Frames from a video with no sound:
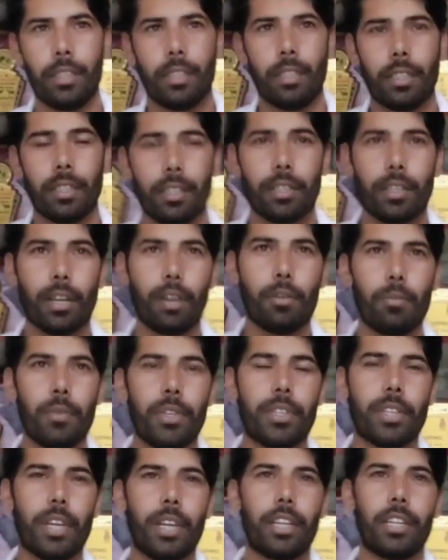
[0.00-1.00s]
जी गांव में
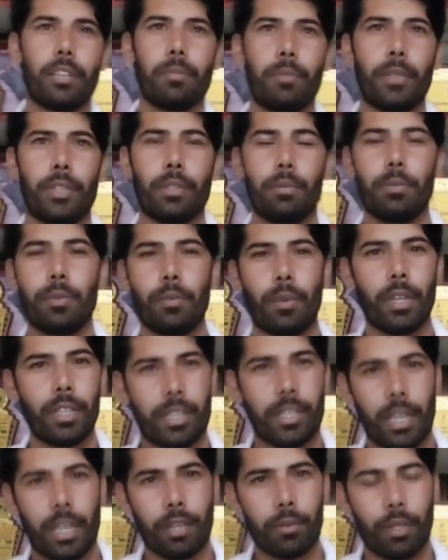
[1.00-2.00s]
स्टार्टिंग में जब निवास
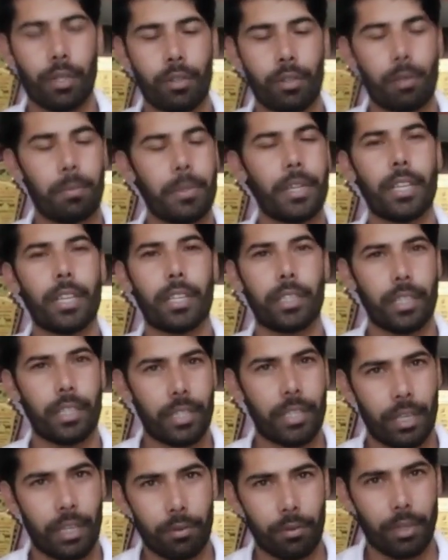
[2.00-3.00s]
स्टार्ट हुआ था तो अपने घर से
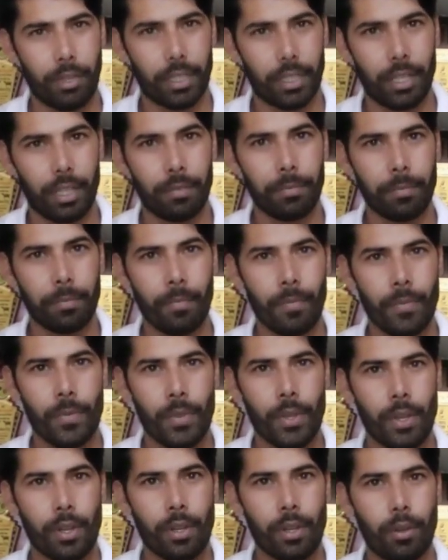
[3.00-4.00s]
स्टार्ट हुआ था जी
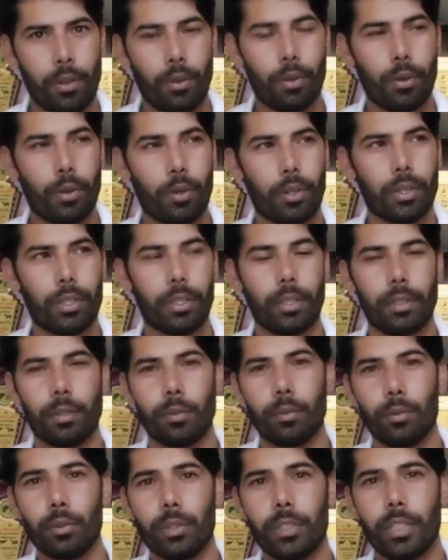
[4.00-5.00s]
जी और
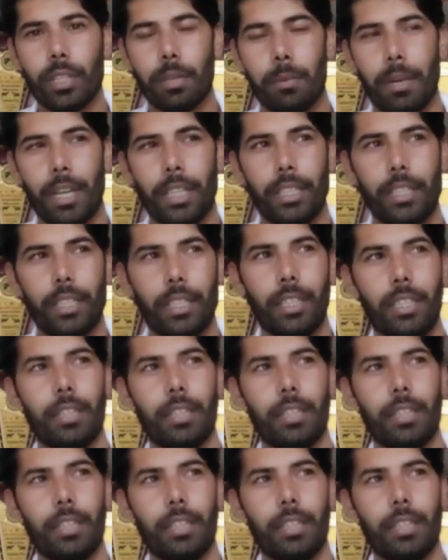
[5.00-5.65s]
उसके बाद